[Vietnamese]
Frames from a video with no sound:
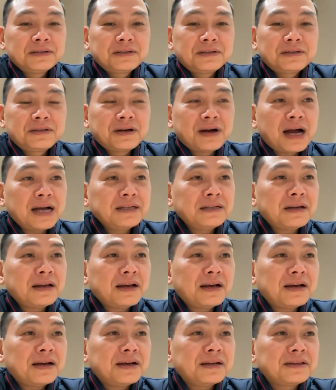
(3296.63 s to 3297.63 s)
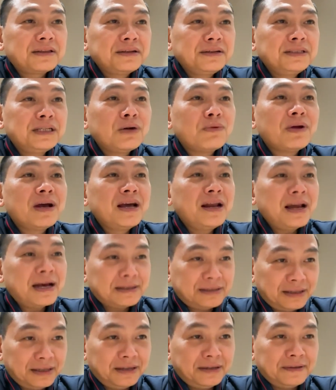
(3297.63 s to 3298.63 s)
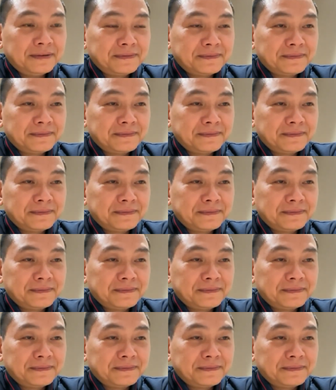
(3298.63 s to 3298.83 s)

Thưa anh, là tứ diệu đế là gì?